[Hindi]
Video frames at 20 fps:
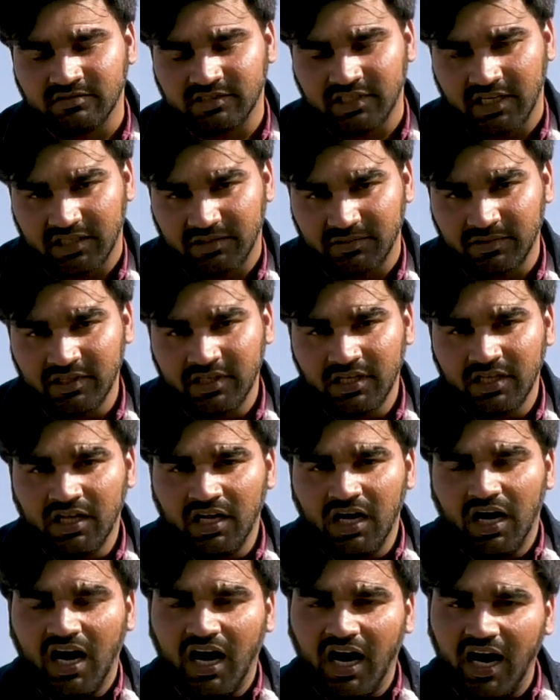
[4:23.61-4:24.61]

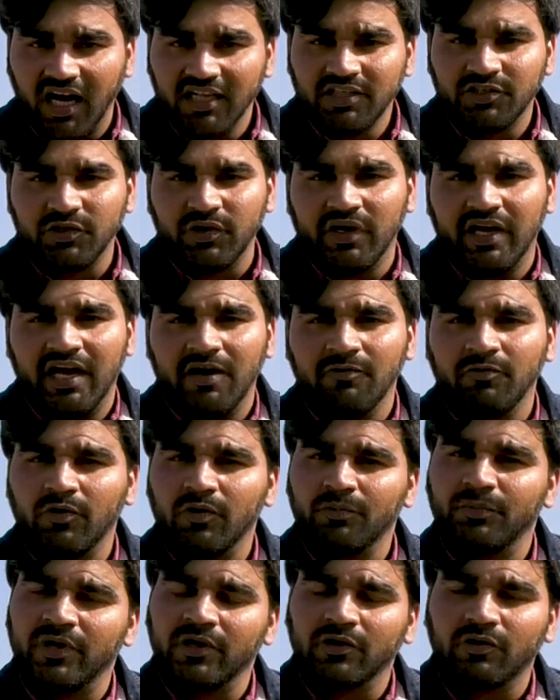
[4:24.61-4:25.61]
साथ आज जो है
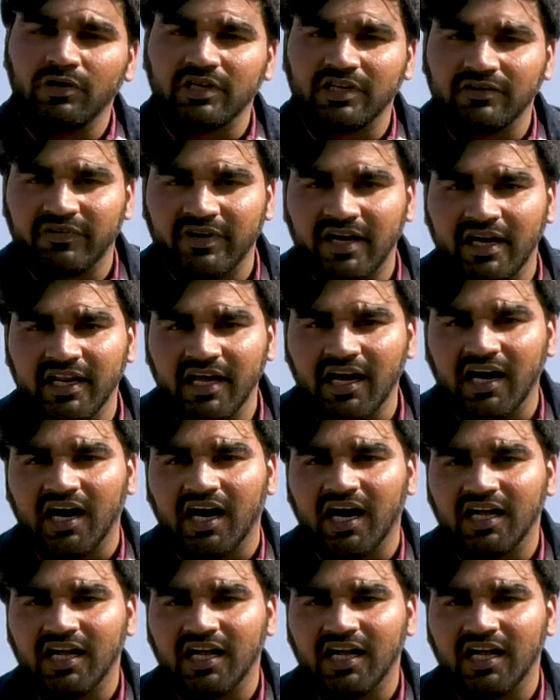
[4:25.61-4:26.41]
वो बिल्कुल डिफरेंट है